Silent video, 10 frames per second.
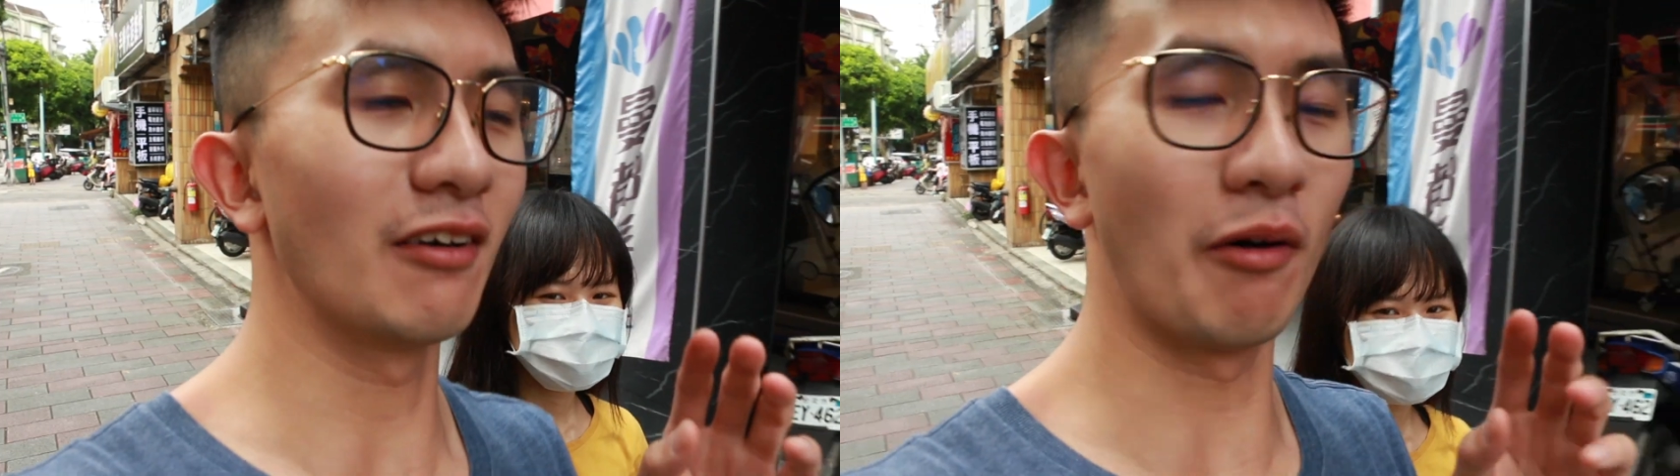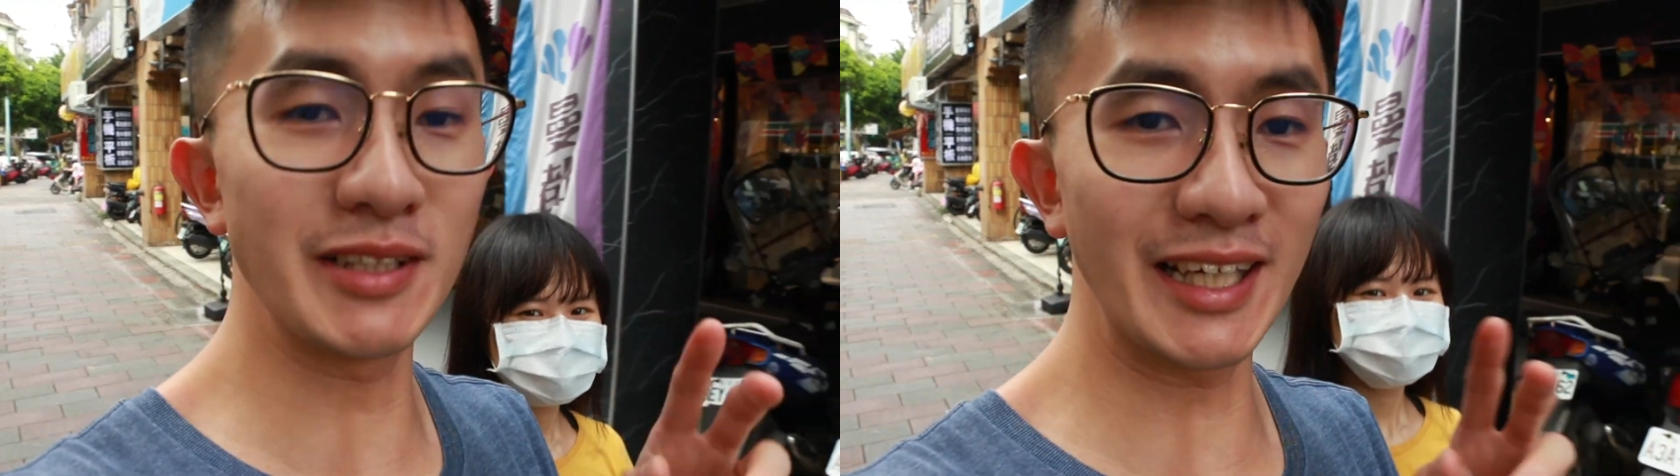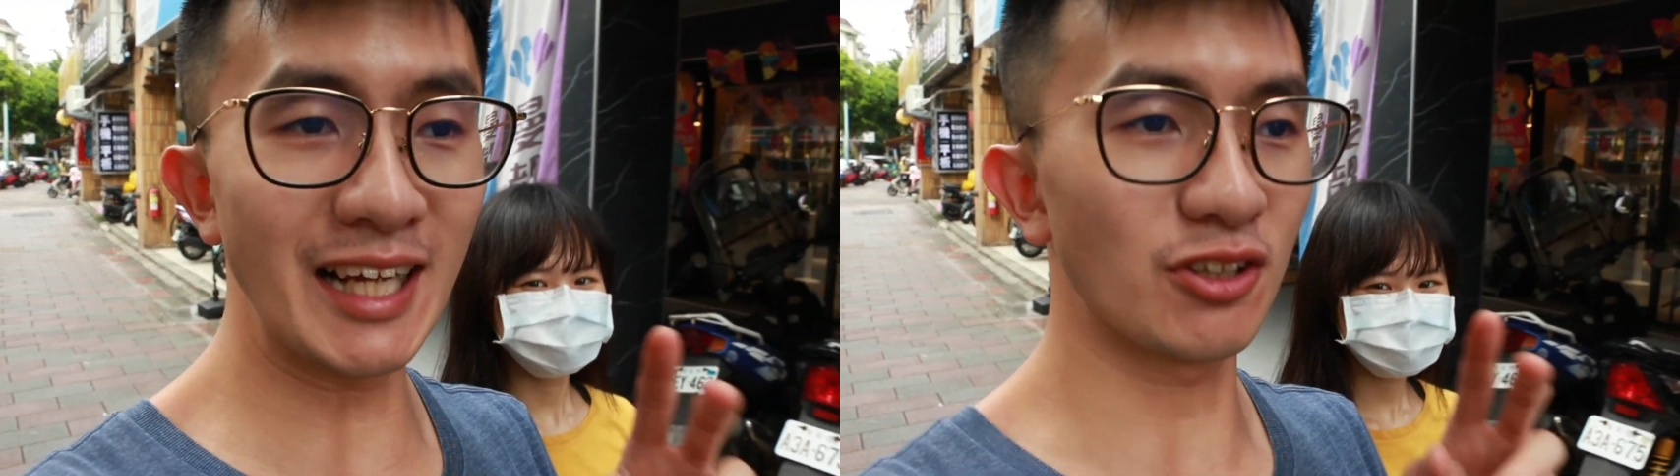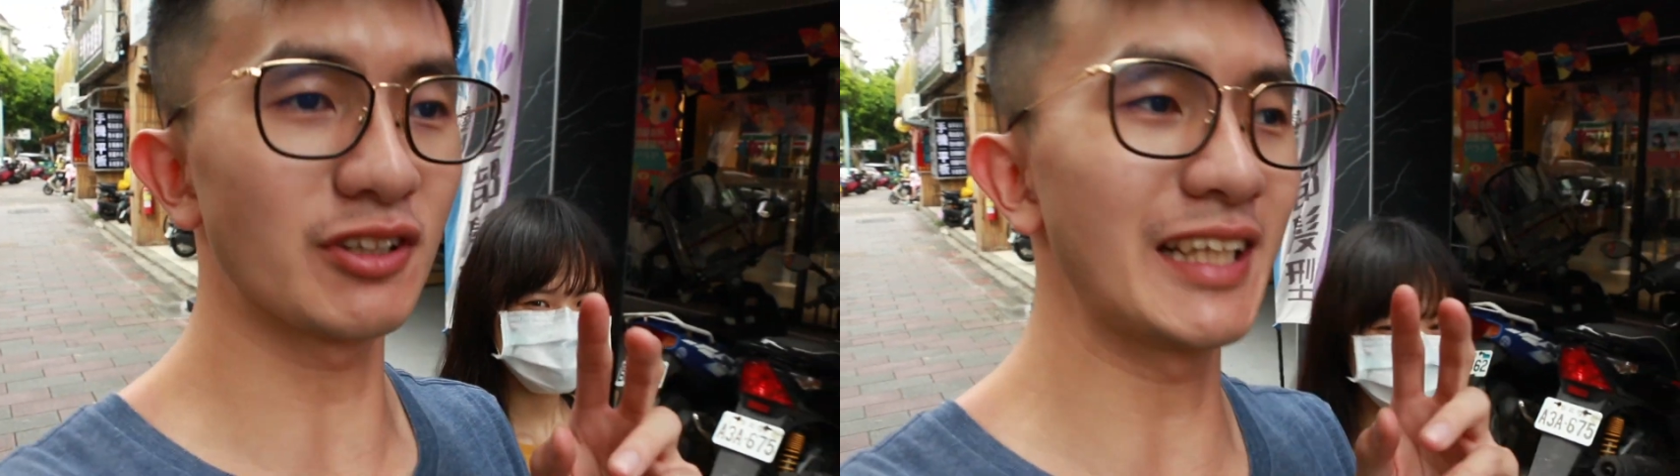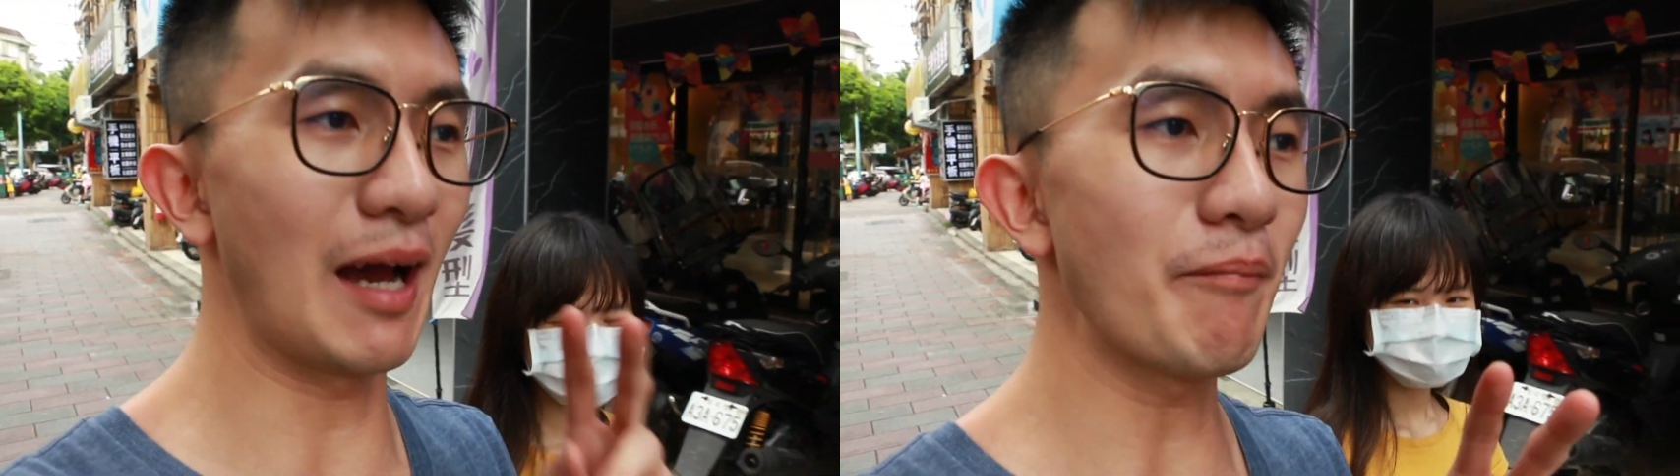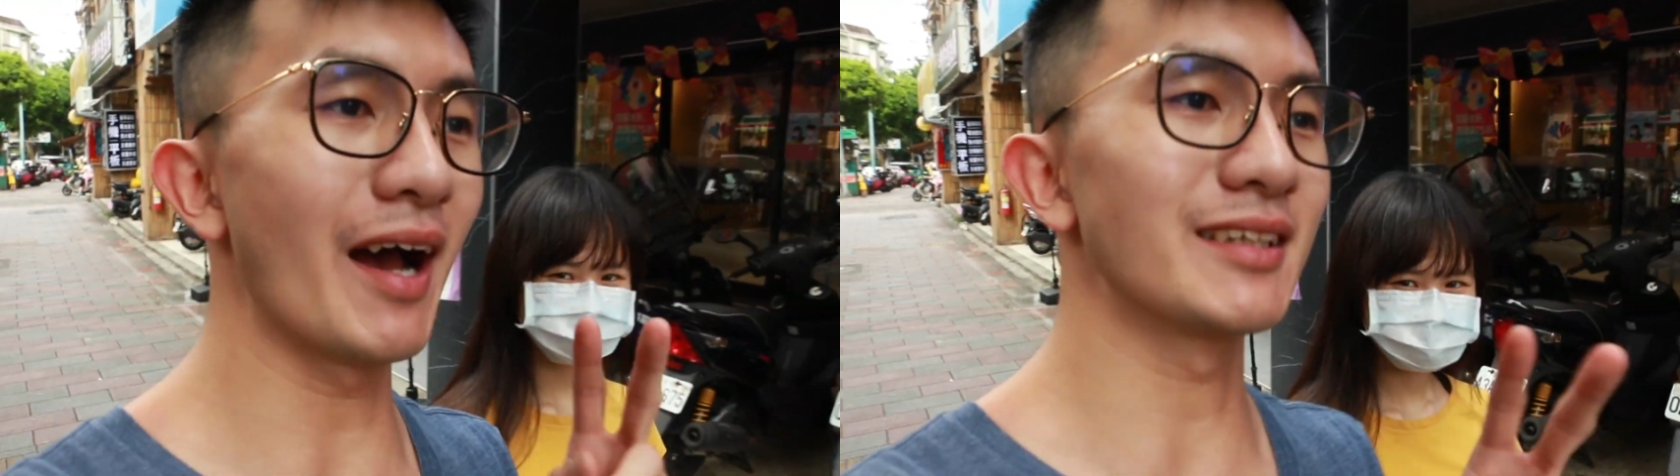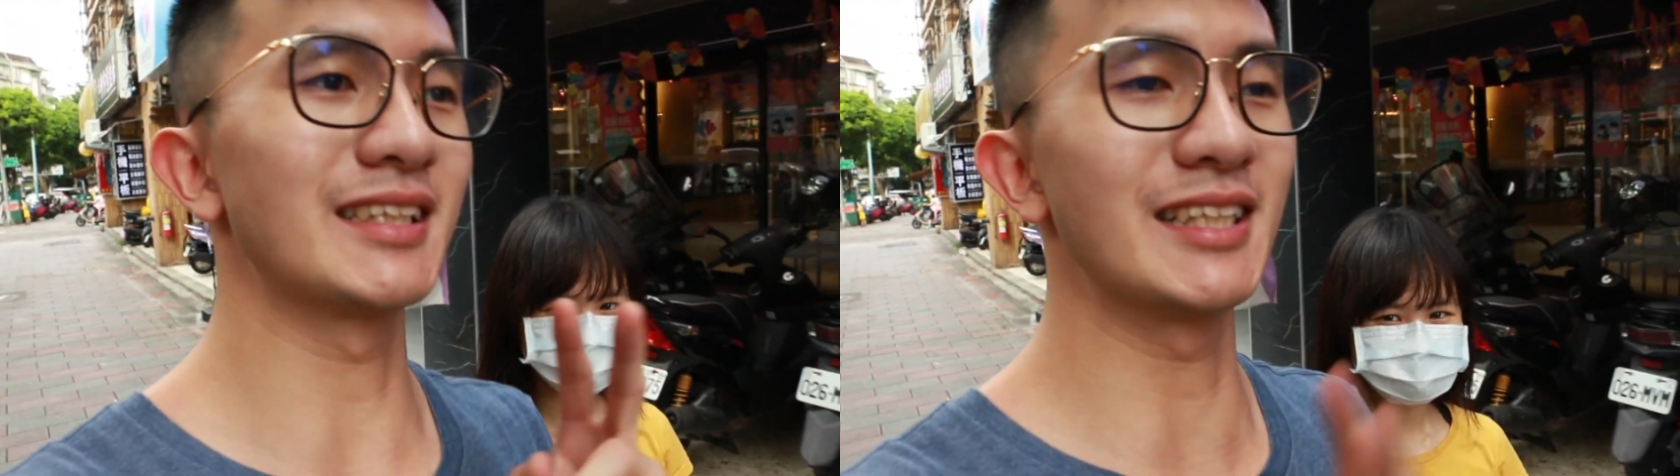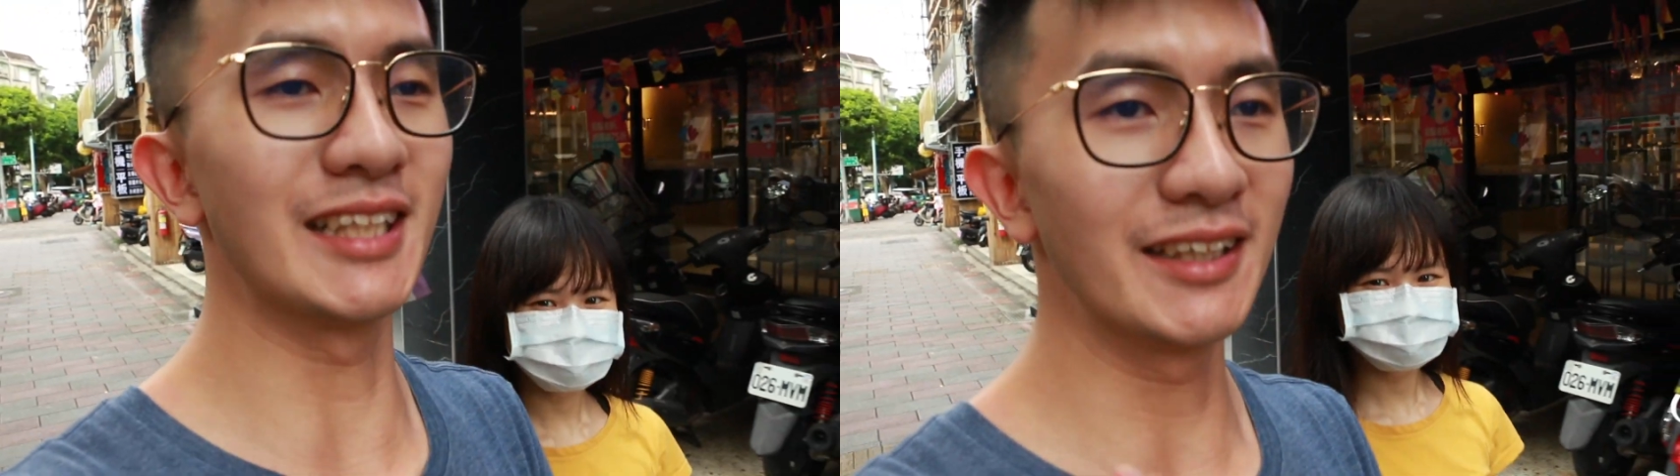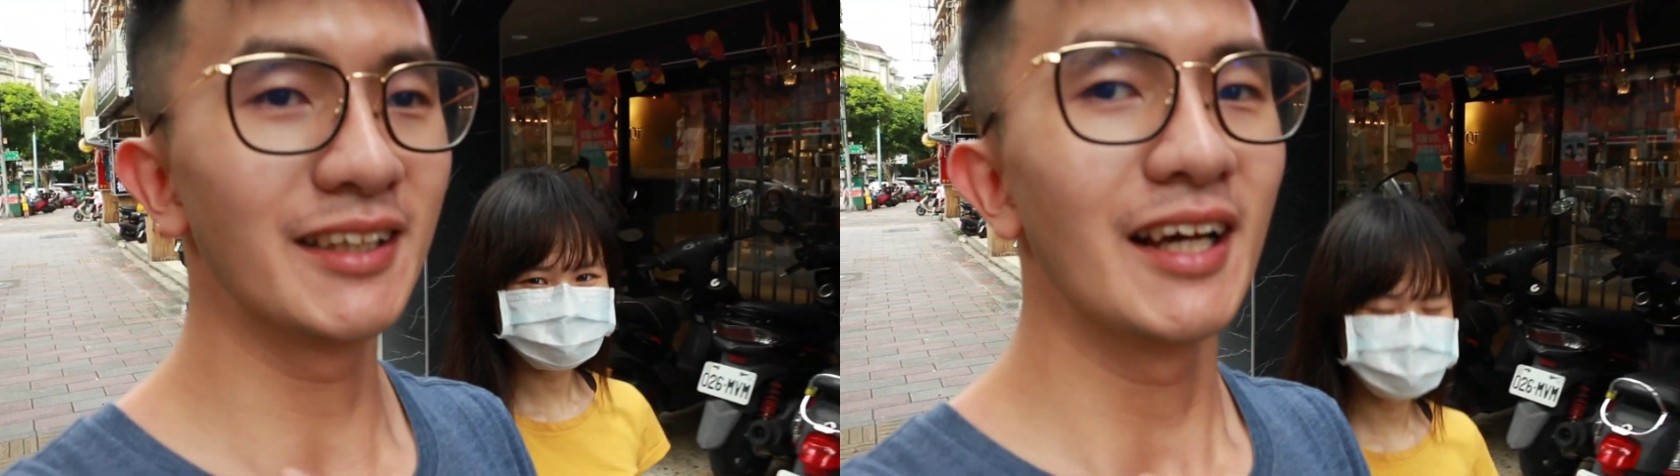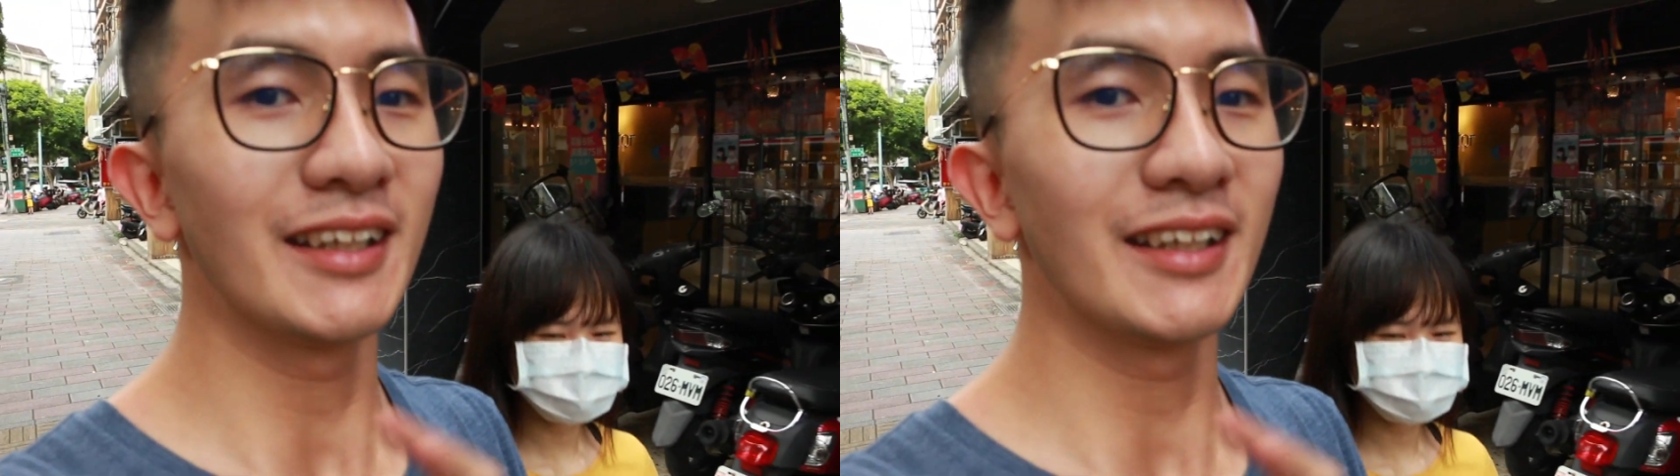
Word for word: 我们这趟总共是两百二十七，